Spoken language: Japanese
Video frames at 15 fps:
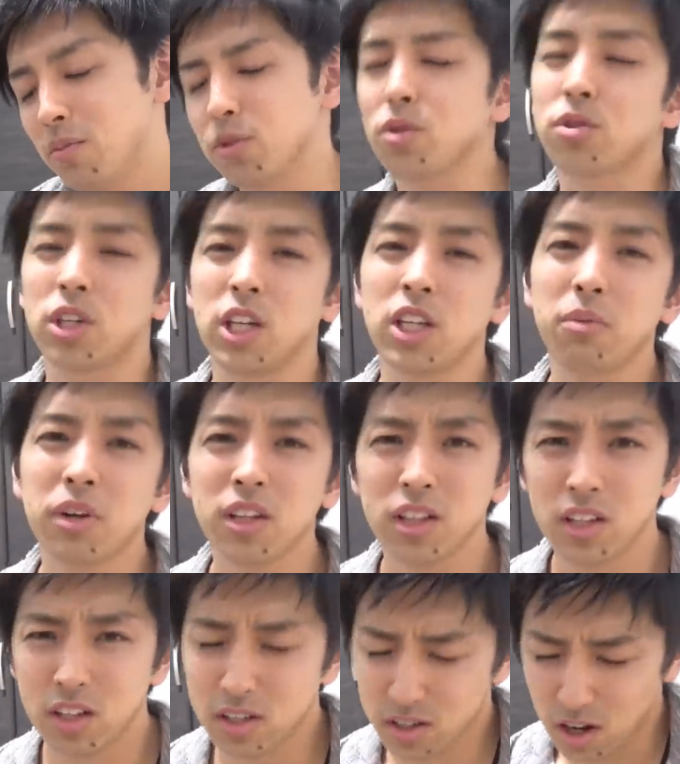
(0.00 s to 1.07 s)
ちょっと聞いてもらっ
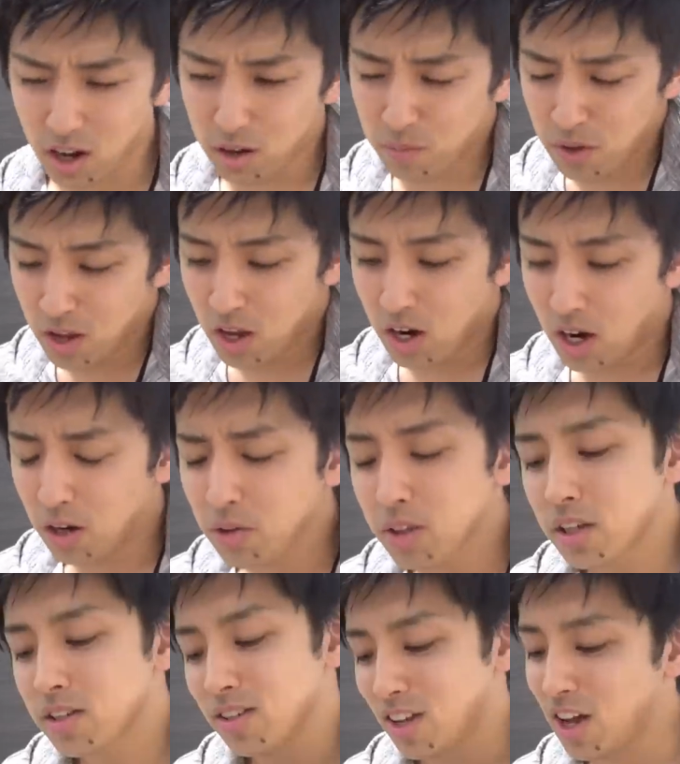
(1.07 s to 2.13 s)
ていいですかあの
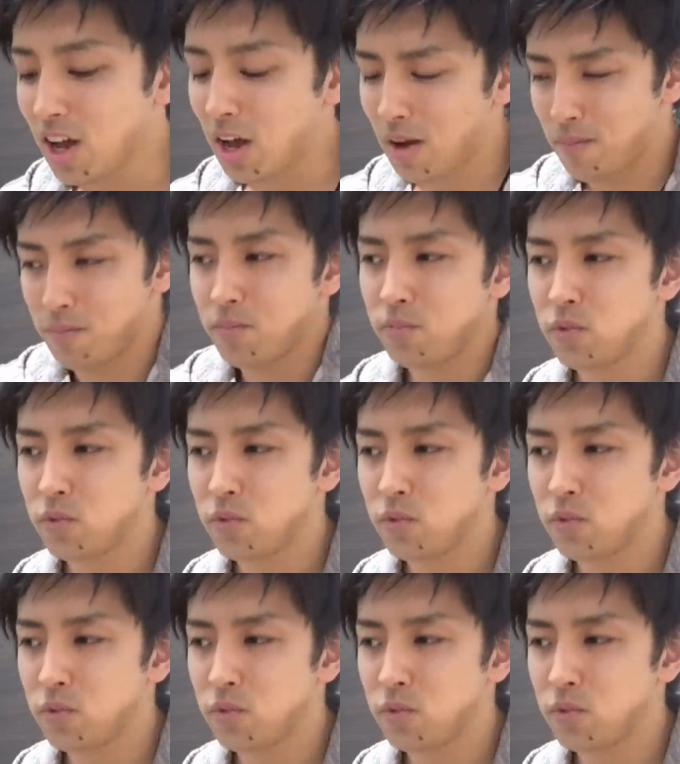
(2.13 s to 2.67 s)
ですね、